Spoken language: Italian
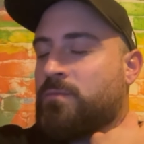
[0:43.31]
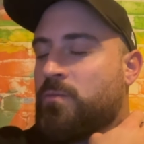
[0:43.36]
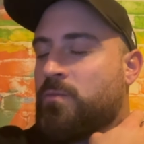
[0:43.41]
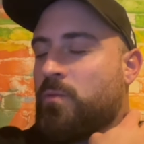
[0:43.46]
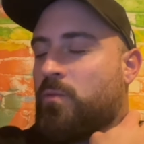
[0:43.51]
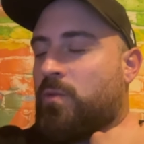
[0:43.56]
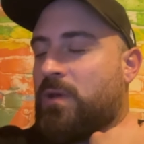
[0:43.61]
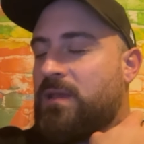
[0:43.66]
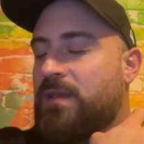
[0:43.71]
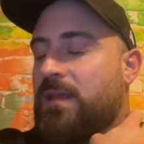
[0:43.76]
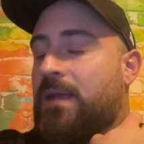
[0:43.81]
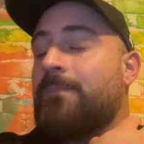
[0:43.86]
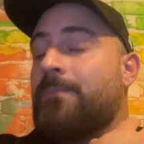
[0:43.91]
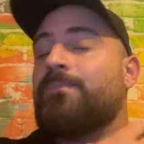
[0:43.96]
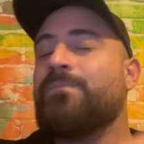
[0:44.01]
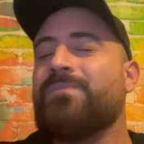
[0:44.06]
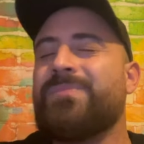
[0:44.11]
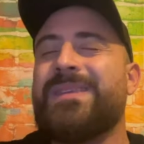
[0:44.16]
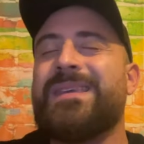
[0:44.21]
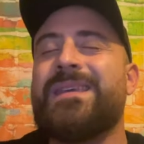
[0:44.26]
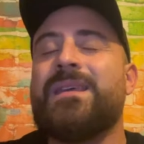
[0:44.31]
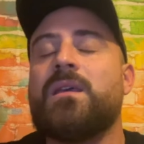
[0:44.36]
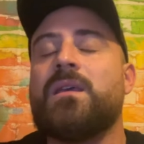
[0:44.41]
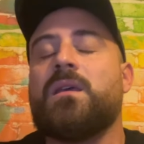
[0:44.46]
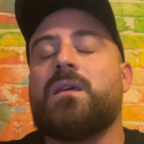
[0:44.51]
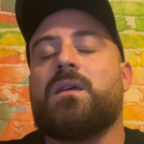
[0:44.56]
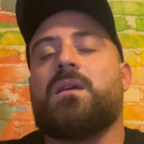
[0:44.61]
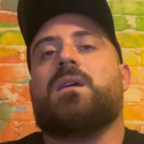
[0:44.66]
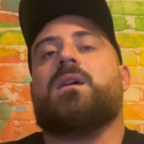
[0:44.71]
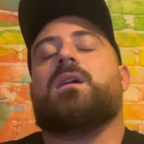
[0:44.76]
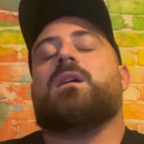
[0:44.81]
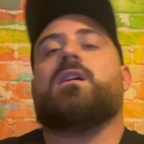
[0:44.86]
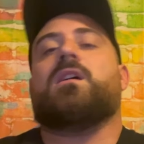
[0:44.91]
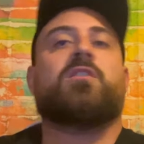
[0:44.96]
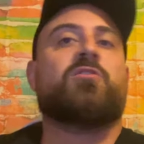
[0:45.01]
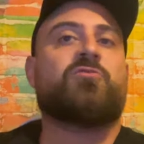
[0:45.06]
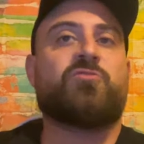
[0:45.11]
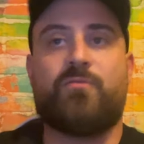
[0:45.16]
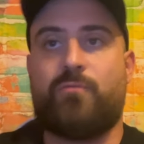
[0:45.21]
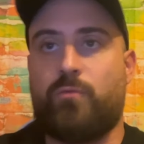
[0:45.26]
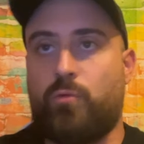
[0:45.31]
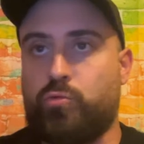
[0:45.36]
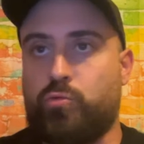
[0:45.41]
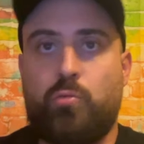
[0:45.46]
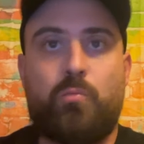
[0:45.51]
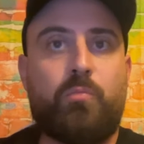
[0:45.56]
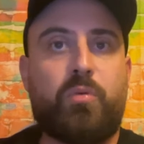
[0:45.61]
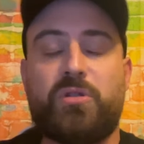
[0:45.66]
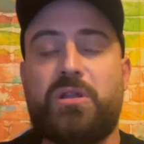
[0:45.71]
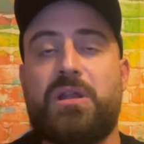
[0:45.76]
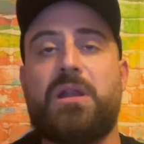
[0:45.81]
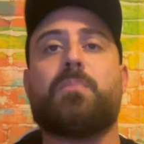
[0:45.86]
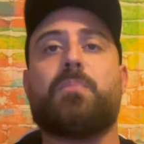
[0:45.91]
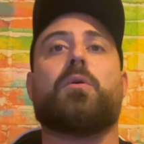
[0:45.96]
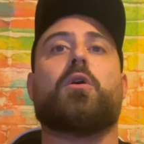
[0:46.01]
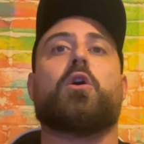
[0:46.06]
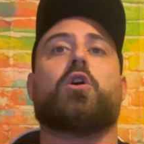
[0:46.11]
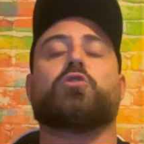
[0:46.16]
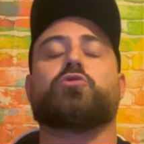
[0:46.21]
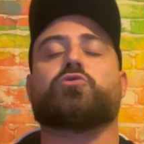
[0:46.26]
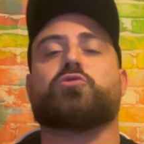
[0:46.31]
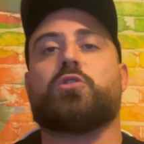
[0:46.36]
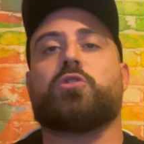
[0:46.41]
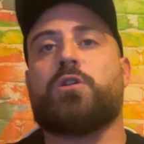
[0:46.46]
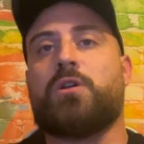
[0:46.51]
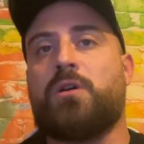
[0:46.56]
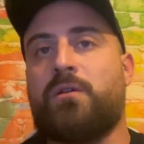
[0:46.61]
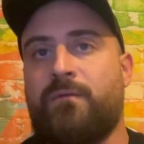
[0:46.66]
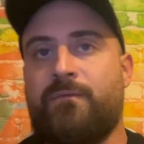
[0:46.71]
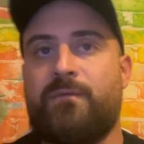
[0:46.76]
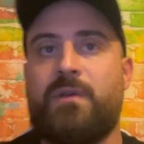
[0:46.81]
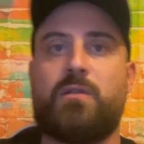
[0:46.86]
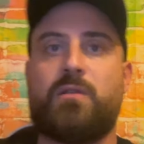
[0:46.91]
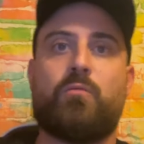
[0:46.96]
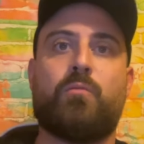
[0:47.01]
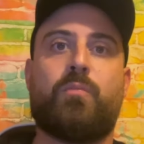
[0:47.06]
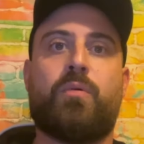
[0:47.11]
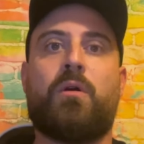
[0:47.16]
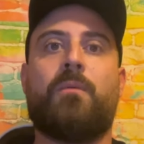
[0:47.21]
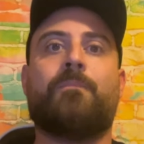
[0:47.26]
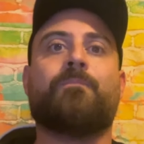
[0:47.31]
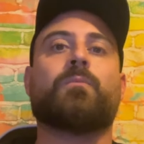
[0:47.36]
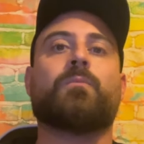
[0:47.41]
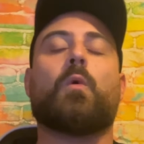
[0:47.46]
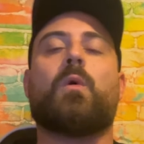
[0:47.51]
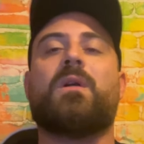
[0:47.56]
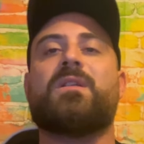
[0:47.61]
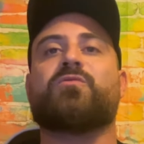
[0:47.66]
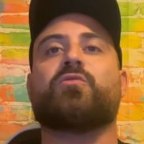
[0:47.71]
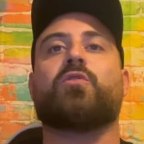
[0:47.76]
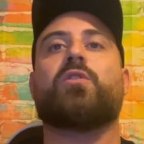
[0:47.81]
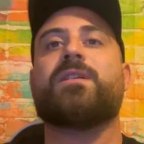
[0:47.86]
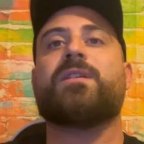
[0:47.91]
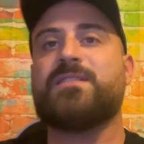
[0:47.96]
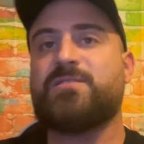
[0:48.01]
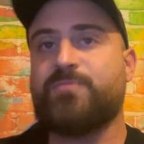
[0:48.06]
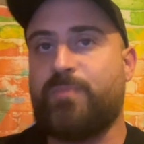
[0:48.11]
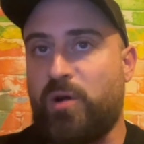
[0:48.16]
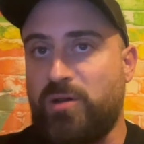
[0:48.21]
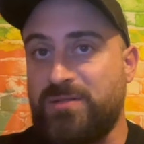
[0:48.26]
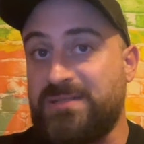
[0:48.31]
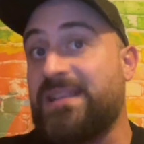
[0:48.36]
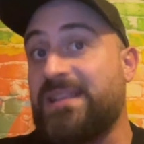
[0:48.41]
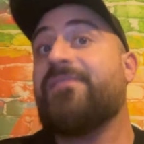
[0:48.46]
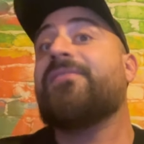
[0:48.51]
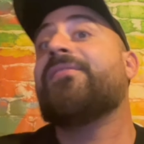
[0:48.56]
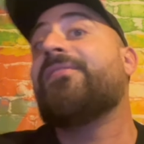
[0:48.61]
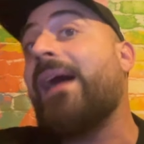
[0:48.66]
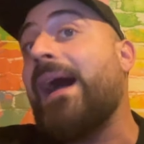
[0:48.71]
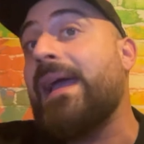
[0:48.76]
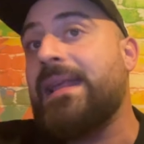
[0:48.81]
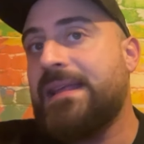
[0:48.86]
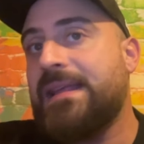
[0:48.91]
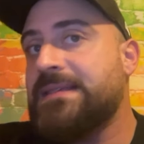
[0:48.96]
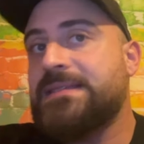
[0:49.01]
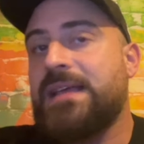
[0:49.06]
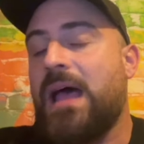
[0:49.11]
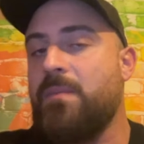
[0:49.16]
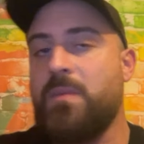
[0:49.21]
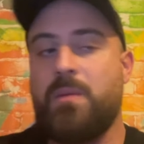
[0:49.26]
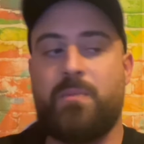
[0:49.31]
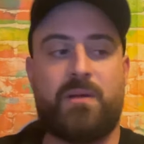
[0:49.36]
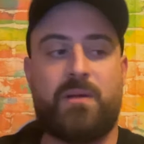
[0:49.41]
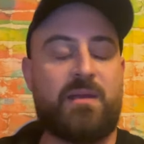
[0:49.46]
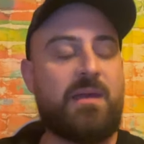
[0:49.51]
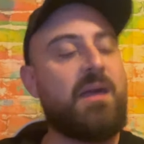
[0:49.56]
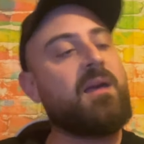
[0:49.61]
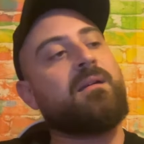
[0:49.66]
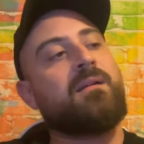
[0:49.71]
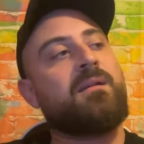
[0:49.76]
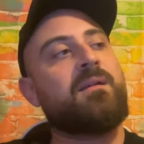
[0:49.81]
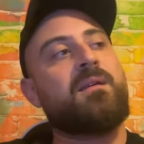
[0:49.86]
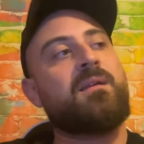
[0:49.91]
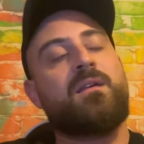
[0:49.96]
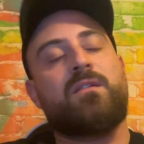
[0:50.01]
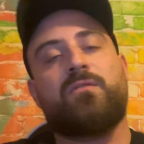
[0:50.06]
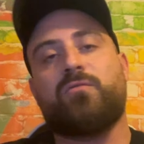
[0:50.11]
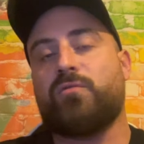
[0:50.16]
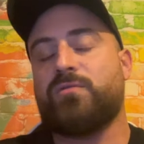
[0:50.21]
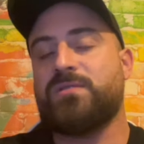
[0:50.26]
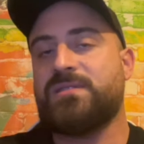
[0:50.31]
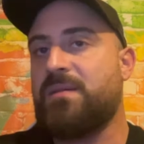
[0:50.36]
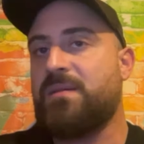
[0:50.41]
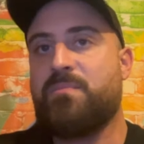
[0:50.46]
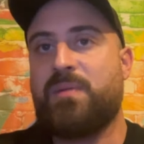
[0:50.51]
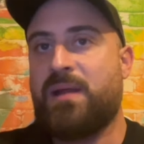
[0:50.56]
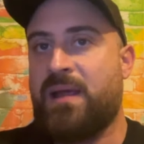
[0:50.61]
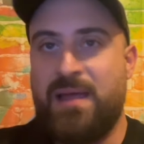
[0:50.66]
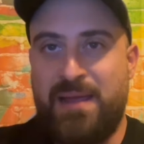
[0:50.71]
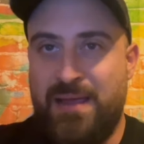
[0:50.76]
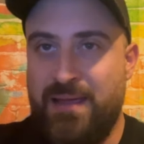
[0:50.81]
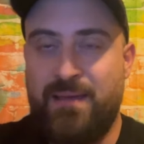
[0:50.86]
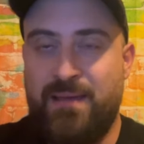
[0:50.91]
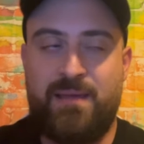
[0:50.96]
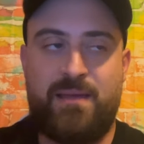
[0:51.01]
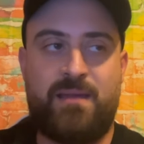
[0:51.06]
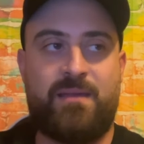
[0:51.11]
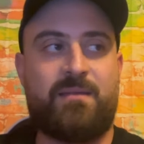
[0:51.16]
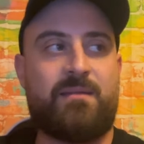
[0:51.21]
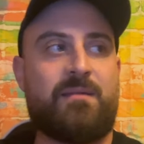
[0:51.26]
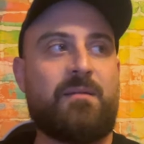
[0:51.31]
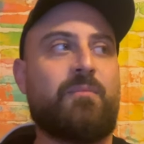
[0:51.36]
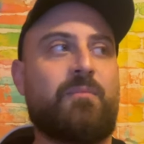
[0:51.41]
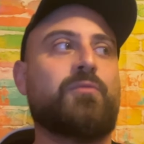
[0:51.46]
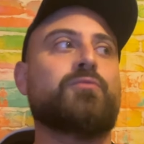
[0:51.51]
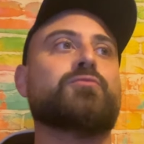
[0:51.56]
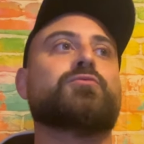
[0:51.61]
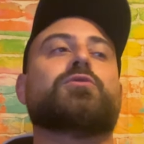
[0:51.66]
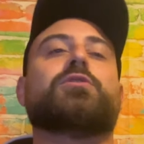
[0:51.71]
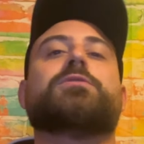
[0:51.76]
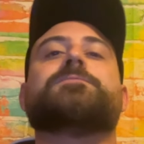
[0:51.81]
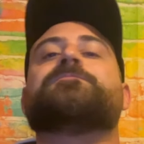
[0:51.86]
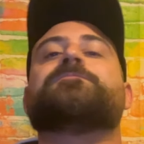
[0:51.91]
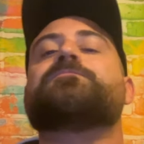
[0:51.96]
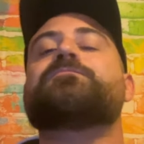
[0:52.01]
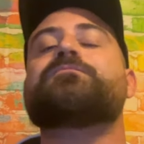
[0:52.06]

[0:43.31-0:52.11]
Quindi eh, ci è voluto un po' di riposo, vedi un po' quali sono le risposte, fai gli esami perché sono sempre appunto